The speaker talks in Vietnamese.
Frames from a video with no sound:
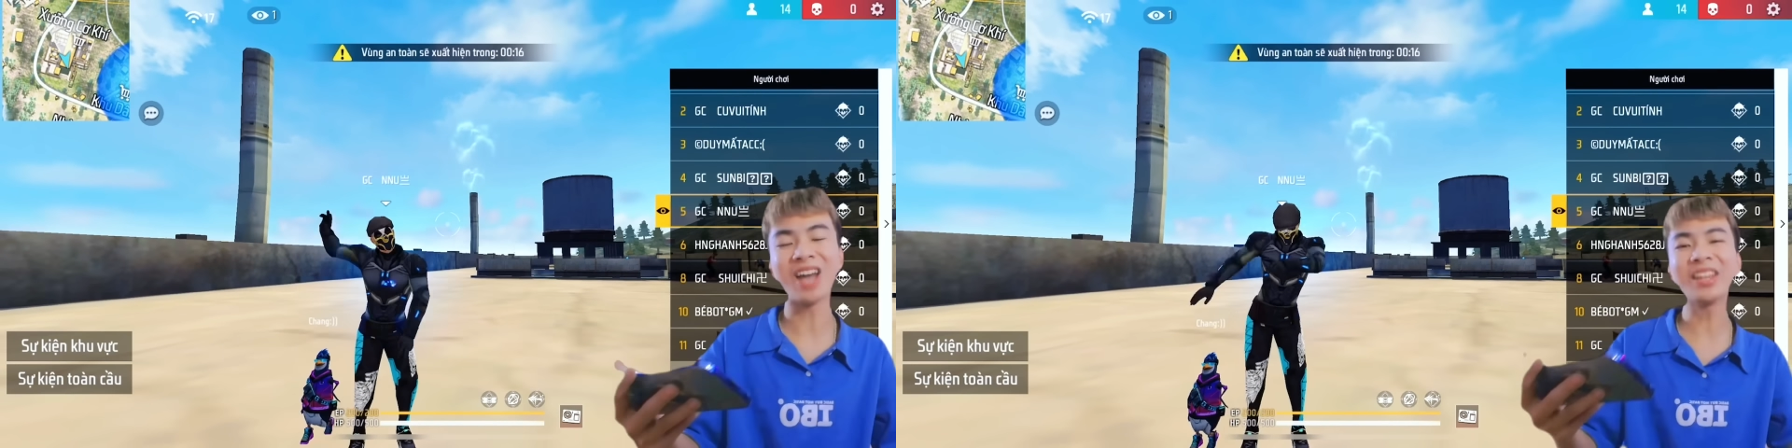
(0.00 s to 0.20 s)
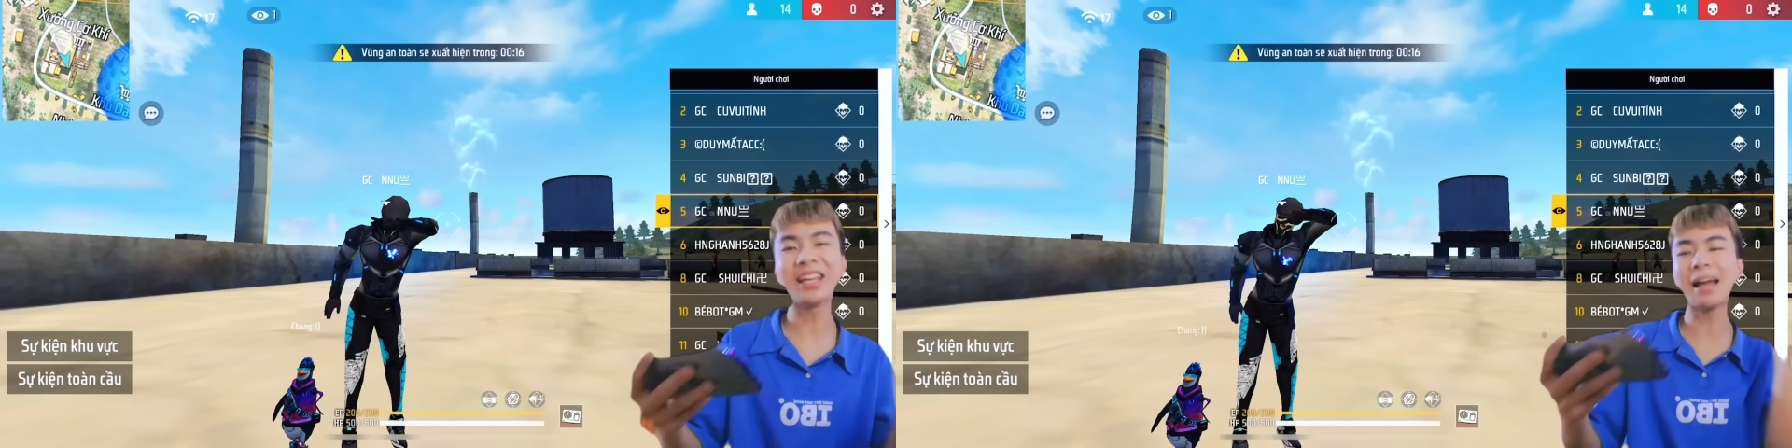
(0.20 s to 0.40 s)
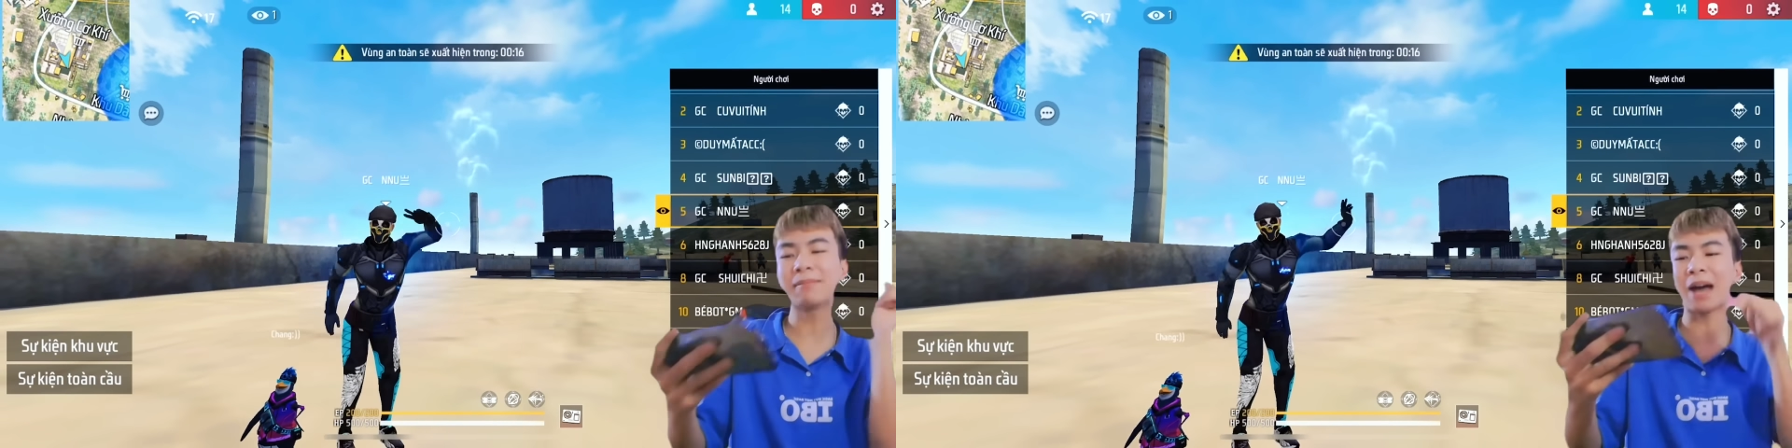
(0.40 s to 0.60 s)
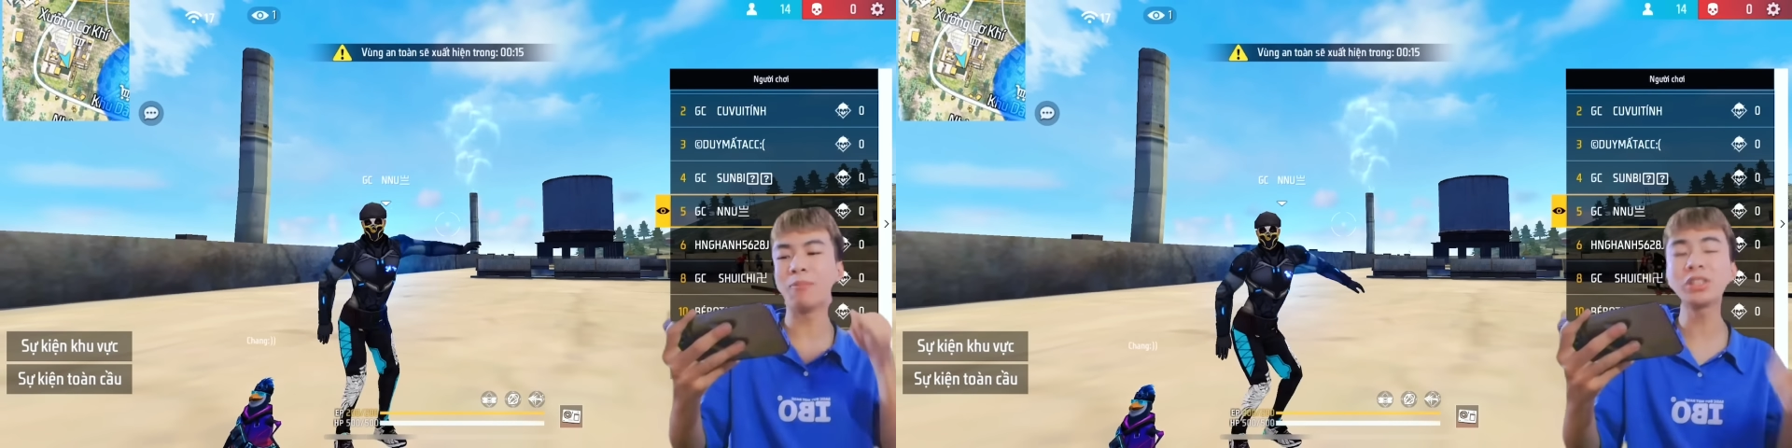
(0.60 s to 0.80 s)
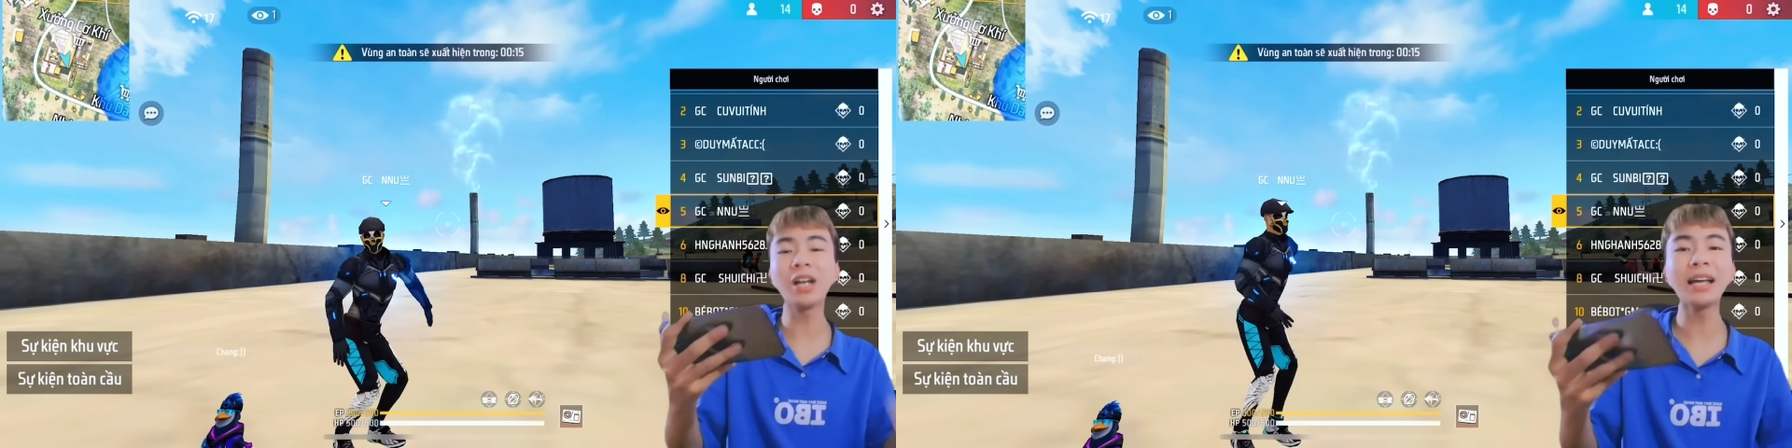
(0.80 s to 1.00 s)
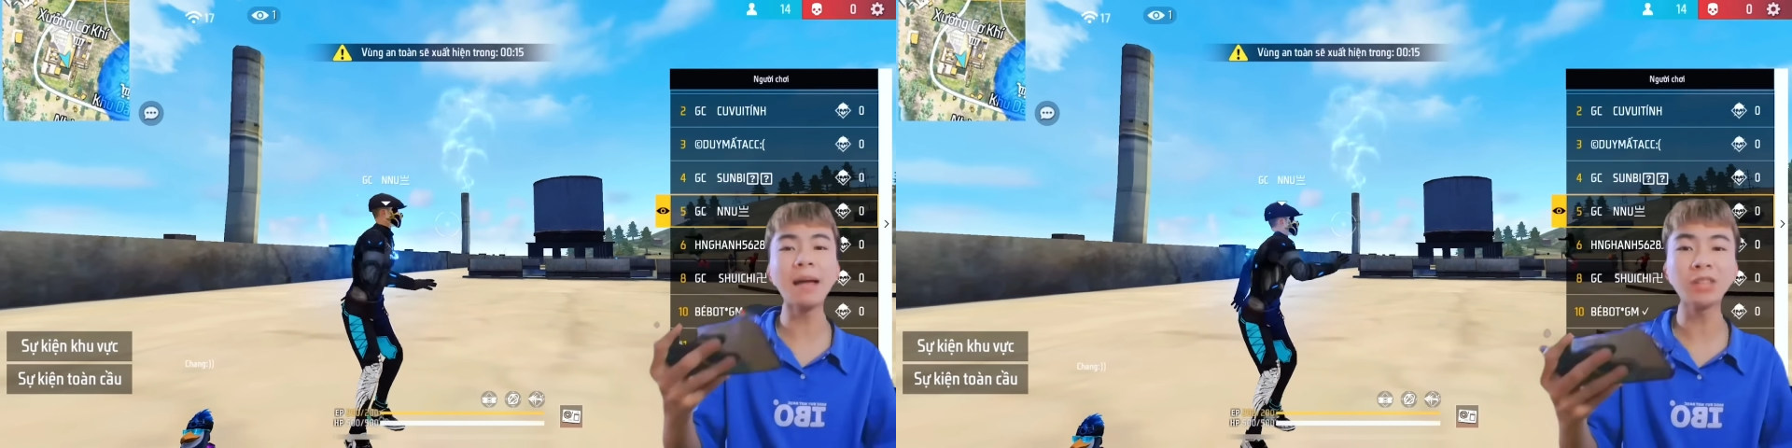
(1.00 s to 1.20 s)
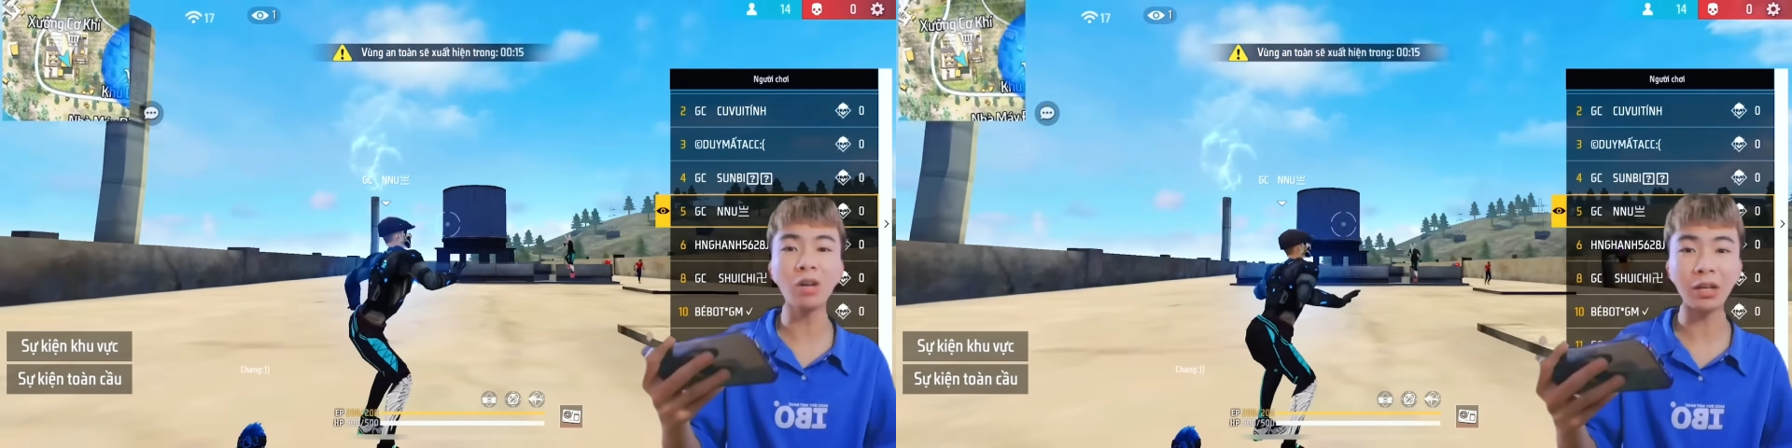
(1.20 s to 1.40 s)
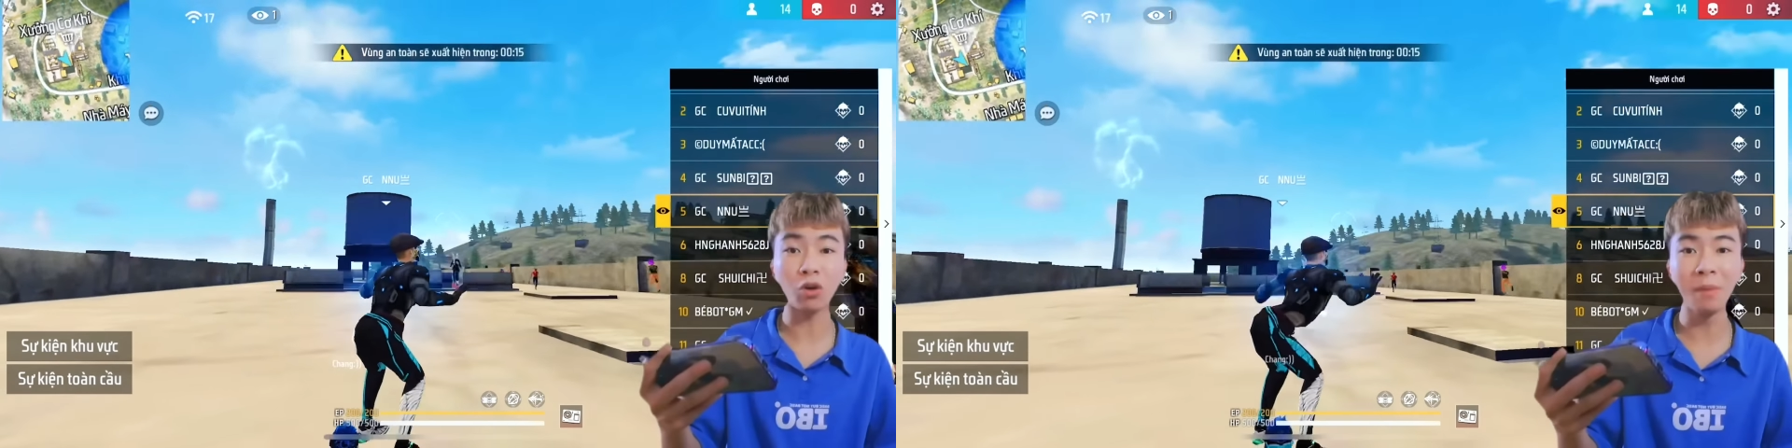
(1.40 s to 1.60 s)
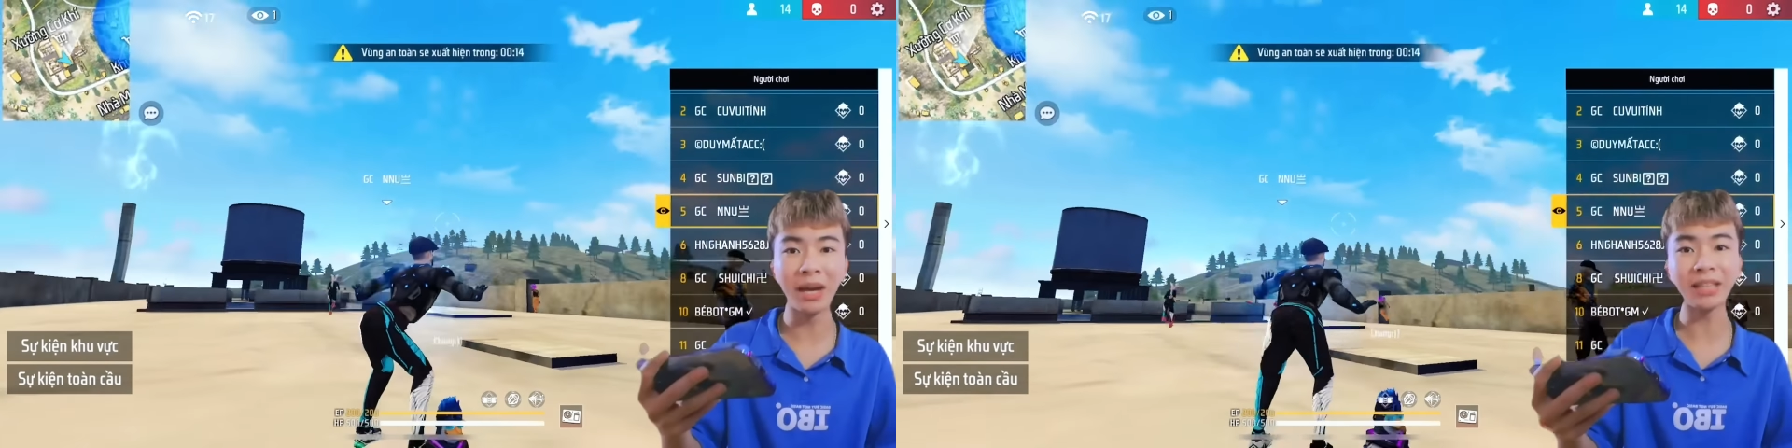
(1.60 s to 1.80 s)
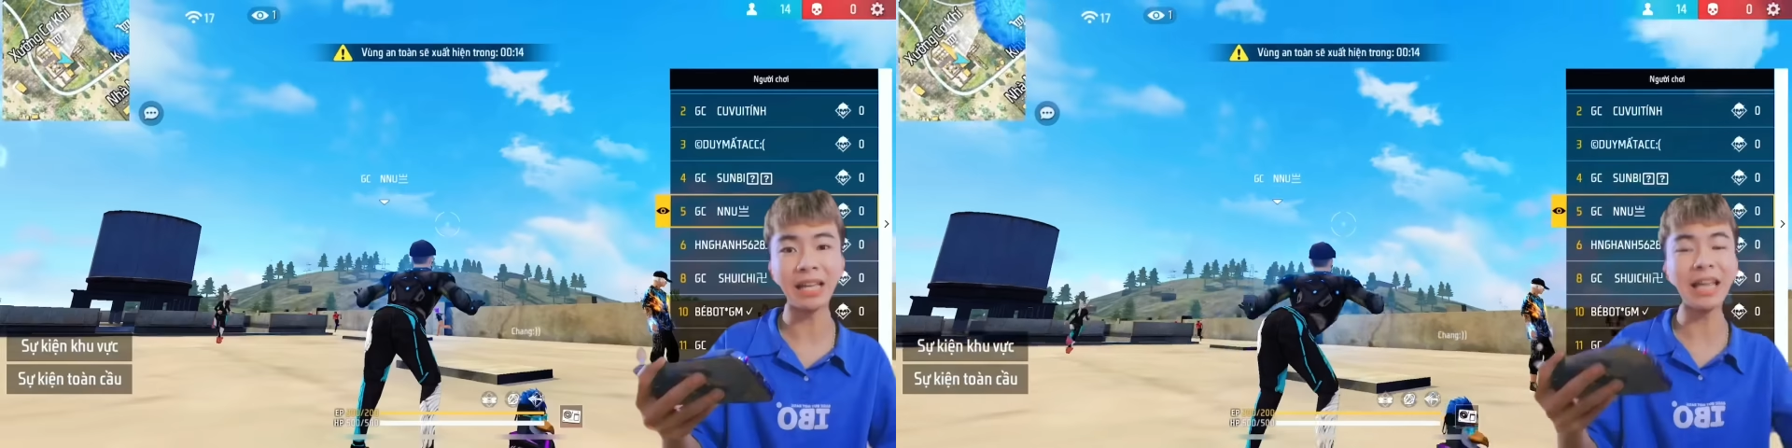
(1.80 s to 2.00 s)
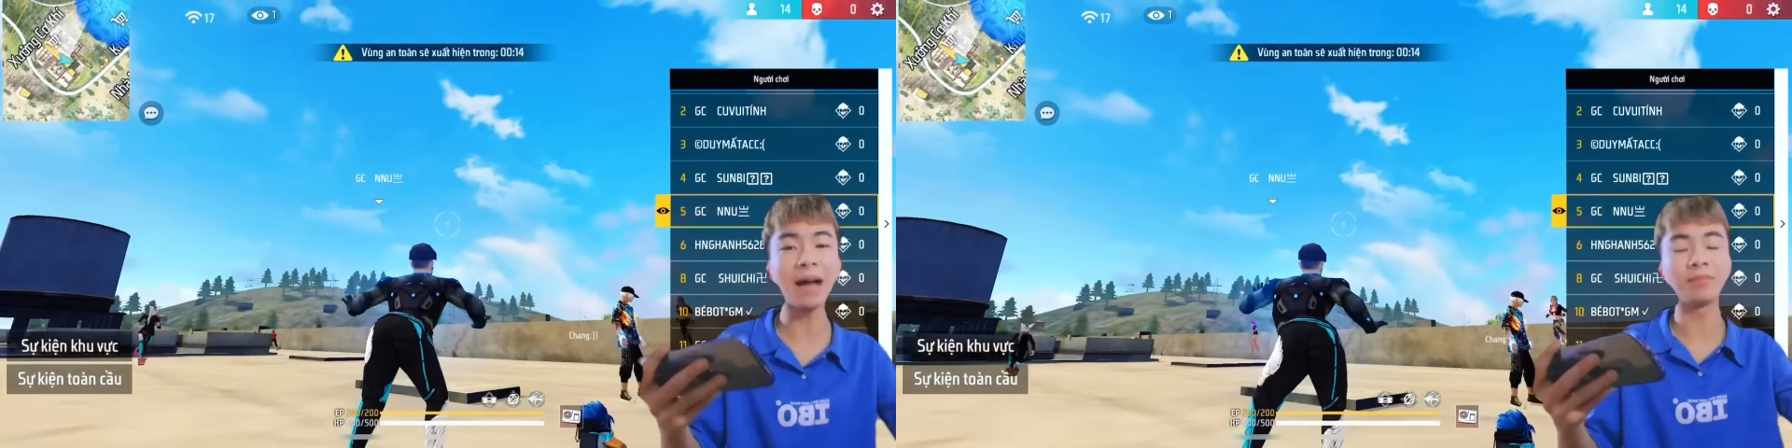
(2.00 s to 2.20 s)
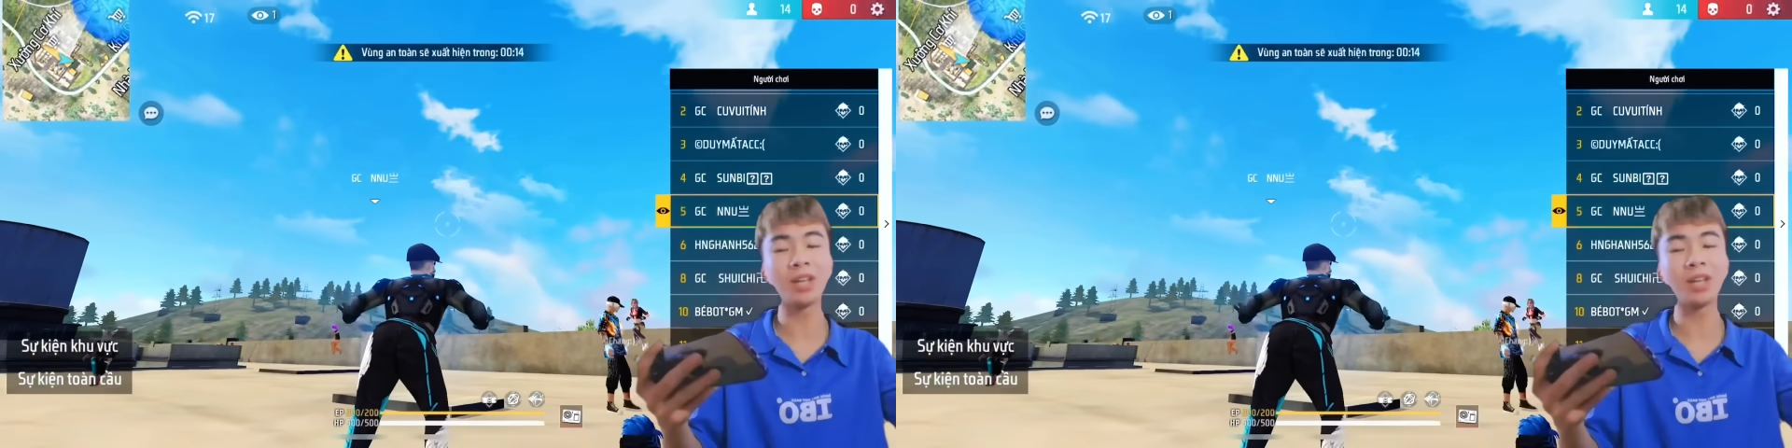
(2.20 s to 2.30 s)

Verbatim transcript: Đó, thì anh em nào muốn chơi game show này cùng mình thì anh em